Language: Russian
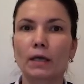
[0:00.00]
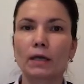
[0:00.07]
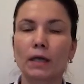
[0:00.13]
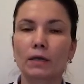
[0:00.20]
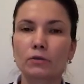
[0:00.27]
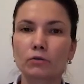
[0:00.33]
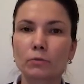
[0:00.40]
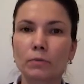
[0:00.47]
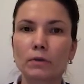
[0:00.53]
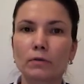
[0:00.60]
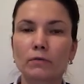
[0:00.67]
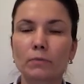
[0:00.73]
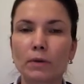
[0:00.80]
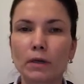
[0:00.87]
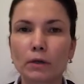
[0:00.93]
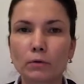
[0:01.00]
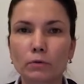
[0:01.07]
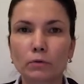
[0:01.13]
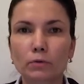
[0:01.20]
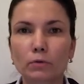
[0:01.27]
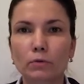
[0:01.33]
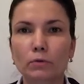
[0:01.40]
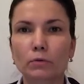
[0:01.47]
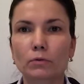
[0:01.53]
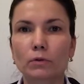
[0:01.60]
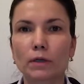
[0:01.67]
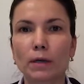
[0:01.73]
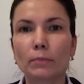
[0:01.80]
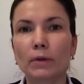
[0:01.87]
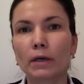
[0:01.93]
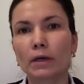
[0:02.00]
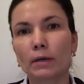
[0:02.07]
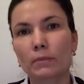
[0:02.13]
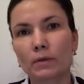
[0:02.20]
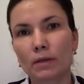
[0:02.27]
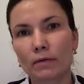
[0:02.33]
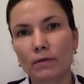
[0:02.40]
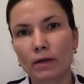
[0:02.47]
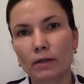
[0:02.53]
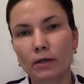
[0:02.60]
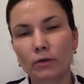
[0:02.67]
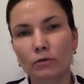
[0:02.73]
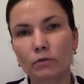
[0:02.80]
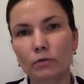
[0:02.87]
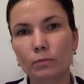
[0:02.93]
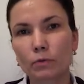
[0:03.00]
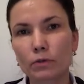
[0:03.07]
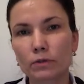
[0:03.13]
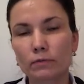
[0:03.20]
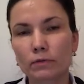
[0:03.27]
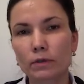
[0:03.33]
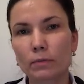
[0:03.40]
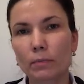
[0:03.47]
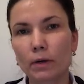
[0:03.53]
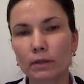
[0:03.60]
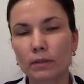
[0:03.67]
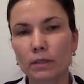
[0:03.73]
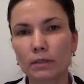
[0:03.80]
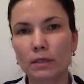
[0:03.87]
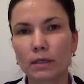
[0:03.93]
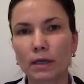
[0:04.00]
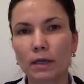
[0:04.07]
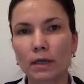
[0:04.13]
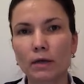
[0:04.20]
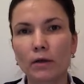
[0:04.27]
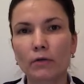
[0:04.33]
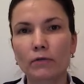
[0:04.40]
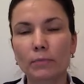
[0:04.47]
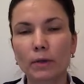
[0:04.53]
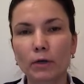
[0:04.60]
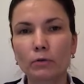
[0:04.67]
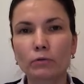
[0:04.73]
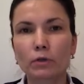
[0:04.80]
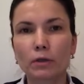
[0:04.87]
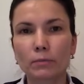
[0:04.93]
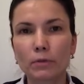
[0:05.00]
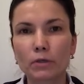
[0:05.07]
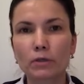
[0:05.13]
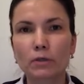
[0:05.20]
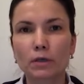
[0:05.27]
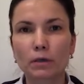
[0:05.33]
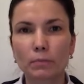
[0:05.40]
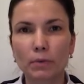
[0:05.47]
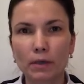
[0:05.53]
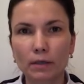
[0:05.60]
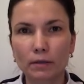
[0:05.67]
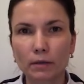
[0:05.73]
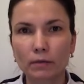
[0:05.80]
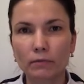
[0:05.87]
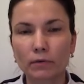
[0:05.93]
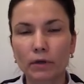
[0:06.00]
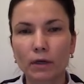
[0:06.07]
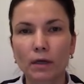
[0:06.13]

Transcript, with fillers: И особенно в период, э, я бы рекомендовала ее использовать дополнительно, в период химических пилингов,